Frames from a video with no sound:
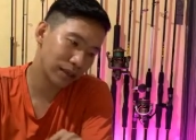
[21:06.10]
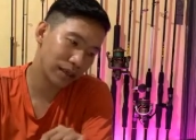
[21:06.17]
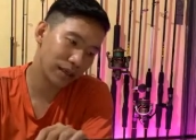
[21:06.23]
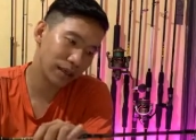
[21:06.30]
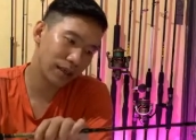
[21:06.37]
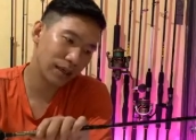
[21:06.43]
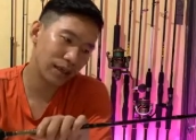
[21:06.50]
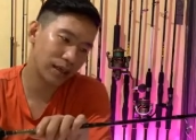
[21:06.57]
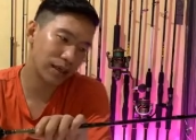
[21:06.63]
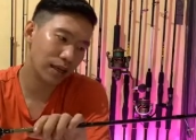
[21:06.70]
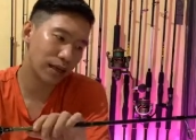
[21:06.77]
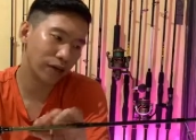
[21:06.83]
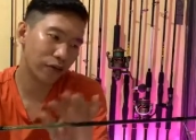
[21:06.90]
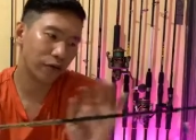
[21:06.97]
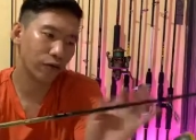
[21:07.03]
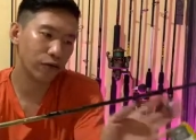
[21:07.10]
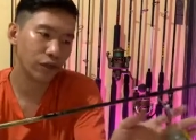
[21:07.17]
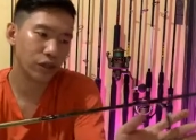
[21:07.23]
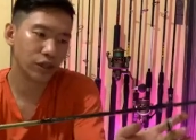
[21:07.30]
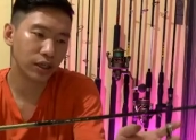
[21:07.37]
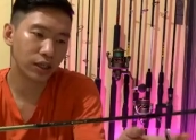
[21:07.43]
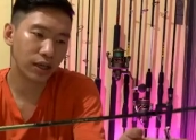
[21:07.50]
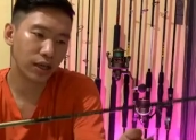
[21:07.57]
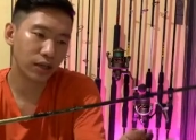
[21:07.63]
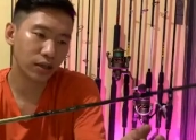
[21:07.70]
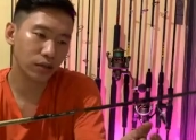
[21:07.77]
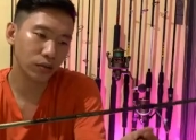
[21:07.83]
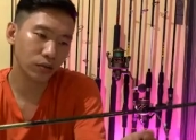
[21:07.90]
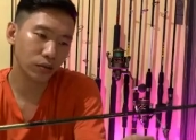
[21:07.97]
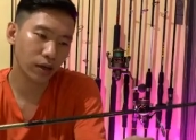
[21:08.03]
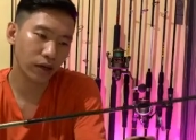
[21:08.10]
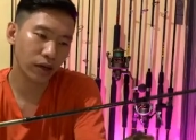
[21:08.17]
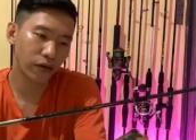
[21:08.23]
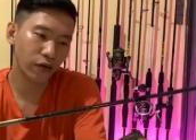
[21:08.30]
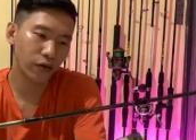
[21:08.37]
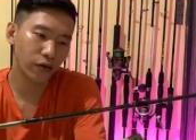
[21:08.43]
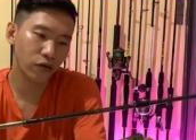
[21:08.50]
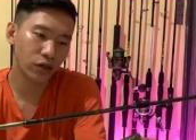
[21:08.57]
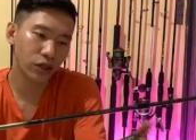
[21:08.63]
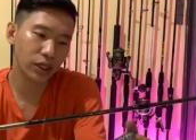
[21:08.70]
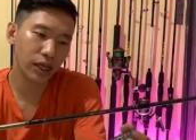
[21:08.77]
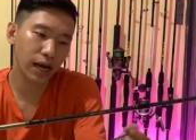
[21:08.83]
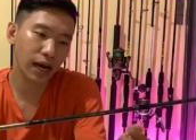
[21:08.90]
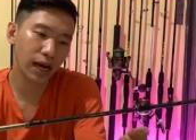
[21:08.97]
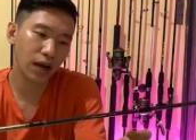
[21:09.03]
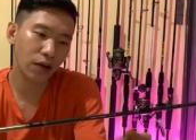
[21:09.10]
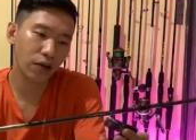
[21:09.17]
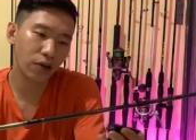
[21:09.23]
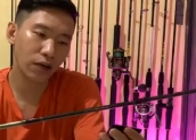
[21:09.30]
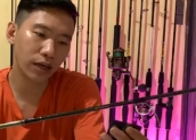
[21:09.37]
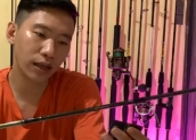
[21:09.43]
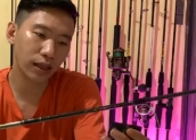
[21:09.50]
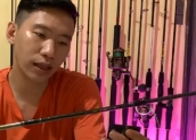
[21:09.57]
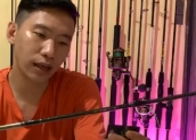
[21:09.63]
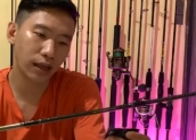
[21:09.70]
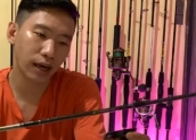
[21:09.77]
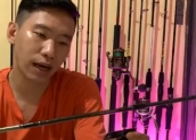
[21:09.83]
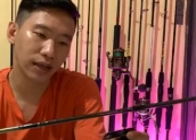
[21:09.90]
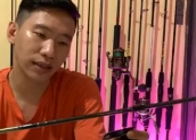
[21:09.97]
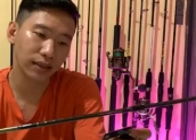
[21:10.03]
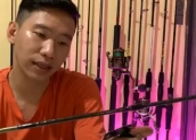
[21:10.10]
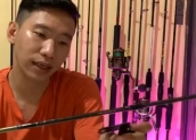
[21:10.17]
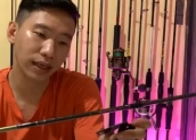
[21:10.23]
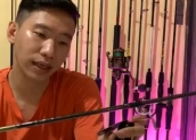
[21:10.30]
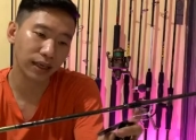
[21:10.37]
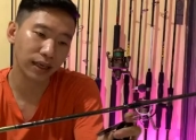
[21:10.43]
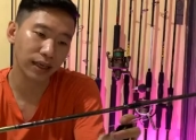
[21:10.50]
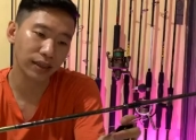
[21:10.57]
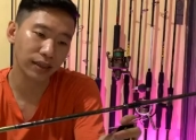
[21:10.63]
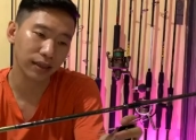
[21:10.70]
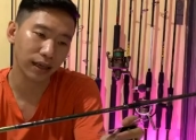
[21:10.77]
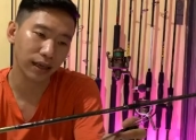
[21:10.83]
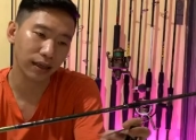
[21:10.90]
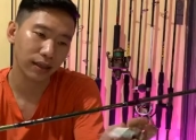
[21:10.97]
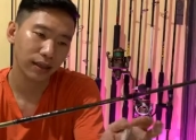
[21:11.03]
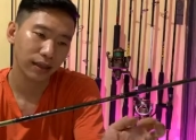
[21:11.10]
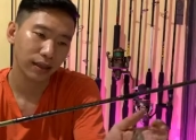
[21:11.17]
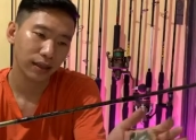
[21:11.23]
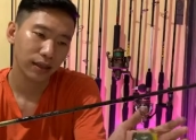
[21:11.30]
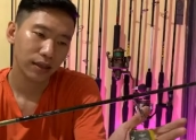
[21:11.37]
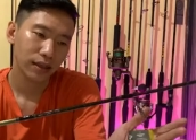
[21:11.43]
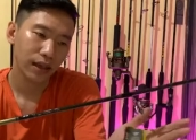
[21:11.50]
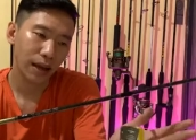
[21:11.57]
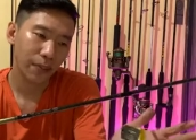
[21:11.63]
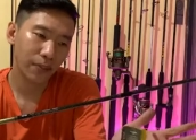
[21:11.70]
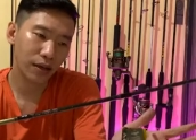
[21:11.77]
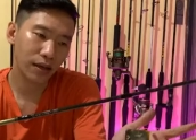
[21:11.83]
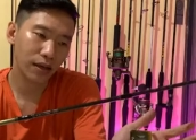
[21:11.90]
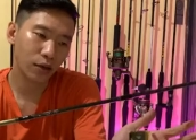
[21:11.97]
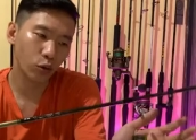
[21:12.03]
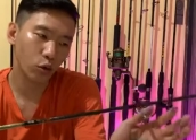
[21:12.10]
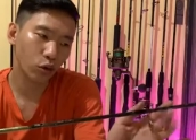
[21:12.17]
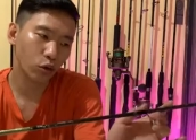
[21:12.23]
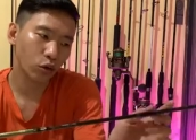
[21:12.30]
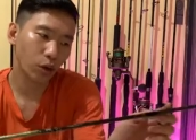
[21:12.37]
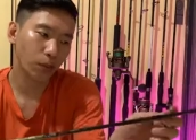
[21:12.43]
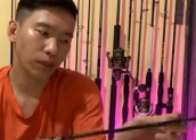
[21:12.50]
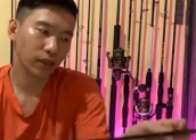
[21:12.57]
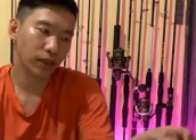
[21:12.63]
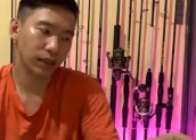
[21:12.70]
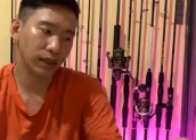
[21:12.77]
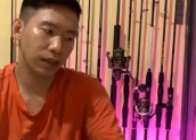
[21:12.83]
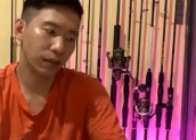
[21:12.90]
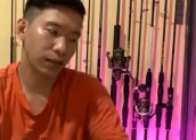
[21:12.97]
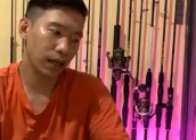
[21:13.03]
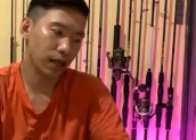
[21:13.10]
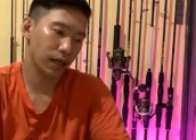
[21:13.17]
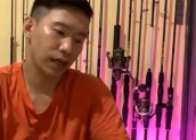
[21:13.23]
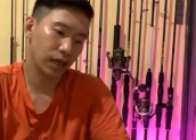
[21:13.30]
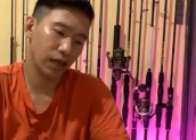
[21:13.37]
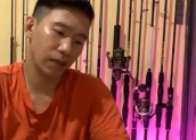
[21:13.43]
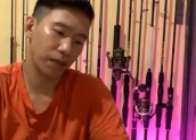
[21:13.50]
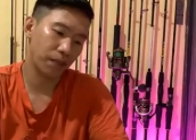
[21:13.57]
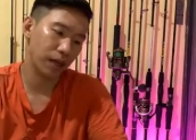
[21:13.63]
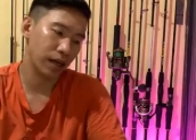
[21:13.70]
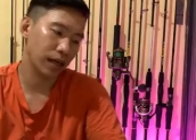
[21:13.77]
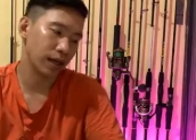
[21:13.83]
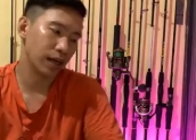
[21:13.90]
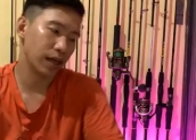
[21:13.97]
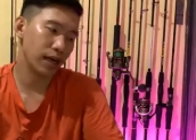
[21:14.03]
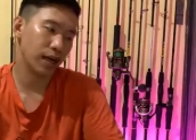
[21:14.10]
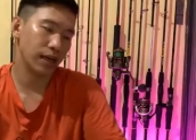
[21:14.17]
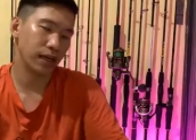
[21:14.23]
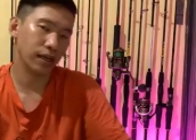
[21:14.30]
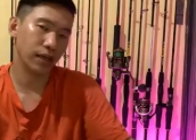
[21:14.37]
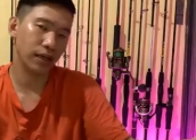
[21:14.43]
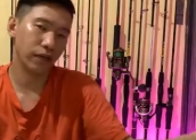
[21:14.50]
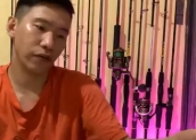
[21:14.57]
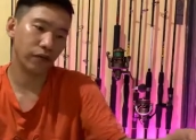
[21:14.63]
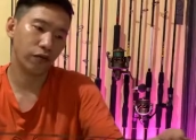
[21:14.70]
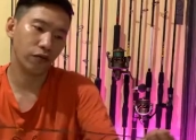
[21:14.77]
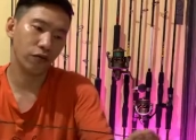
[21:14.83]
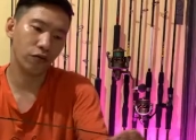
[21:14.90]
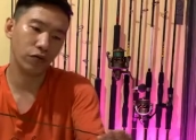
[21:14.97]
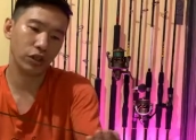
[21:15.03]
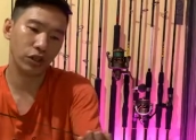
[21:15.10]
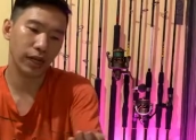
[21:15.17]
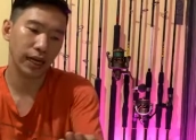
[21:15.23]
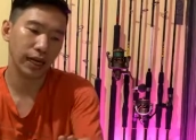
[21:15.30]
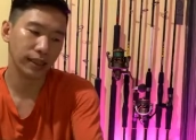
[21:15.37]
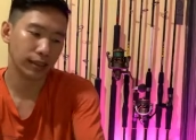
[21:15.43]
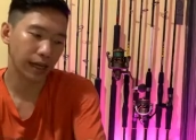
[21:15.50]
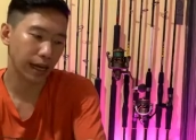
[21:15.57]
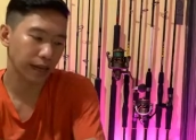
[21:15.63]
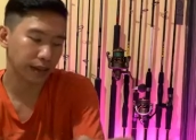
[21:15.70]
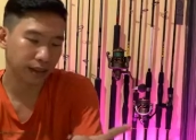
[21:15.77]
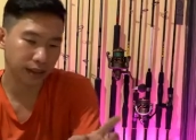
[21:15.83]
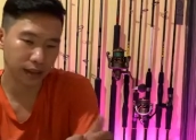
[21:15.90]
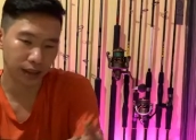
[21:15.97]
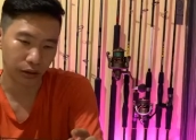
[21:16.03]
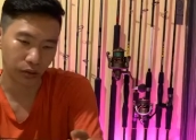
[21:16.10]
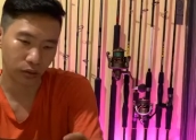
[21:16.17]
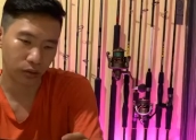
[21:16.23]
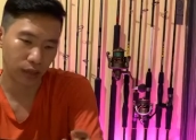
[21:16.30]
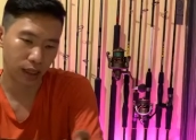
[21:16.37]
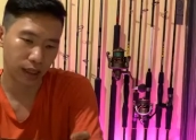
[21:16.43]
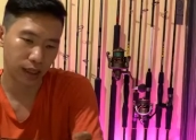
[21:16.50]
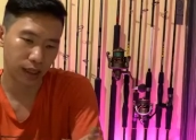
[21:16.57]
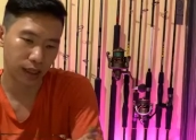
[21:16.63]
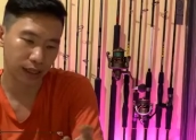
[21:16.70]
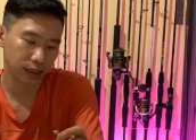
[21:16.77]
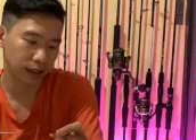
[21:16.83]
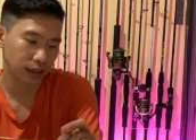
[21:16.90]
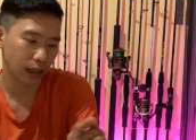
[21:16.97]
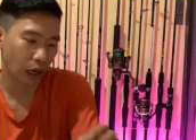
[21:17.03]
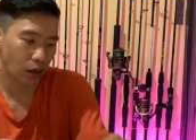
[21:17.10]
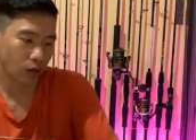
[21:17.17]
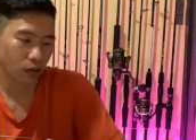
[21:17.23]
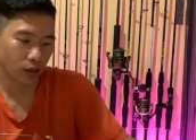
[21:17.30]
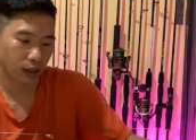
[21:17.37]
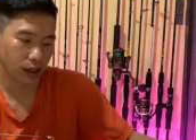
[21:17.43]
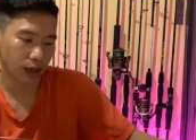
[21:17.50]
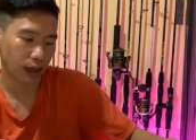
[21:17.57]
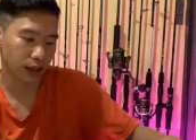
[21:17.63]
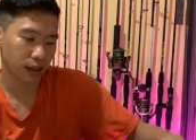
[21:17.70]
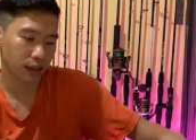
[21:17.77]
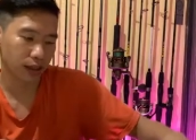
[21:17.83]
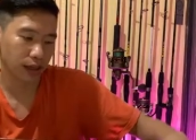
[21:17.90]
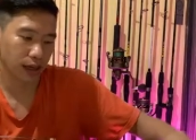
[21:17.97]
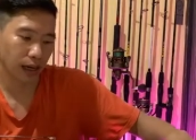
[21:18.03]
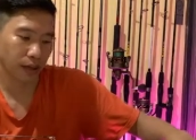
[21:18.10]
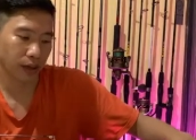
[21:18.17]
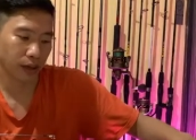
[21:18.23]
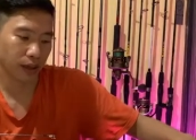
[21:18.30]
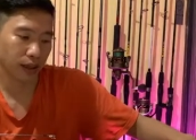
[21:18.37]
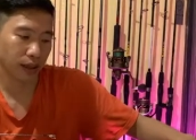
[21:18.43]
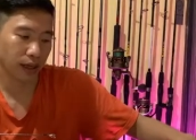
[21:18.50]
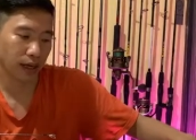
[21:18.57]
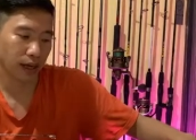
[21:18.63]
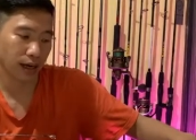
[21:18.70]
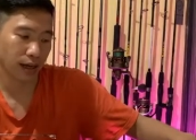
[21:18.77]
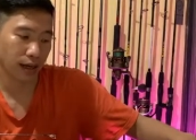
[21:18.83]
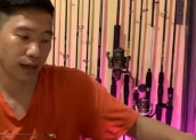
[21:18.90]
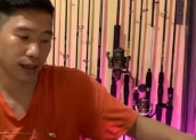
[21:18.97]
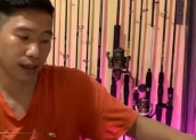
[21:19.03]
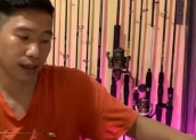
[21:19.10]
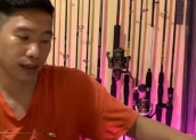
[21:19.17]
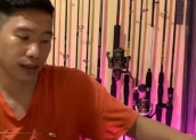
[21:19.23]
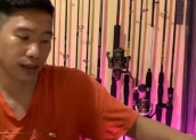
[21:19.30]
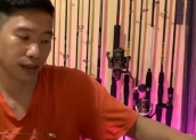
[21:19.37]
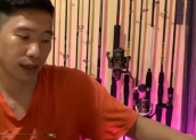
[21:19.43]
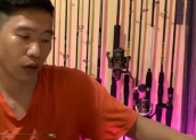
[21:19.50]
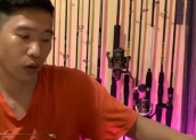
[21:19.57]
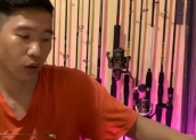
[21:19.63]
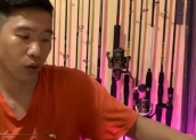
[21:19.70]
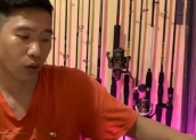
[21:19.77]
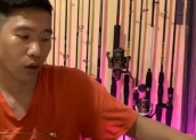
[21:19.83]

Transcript: ini dia Fuji-nya sudah Fuji Alconet K series ya tapi untuk top section bagian depannya ini Fuji SiC untung ada dikasih tahu di tadi di label ini ya ada dikasih tahu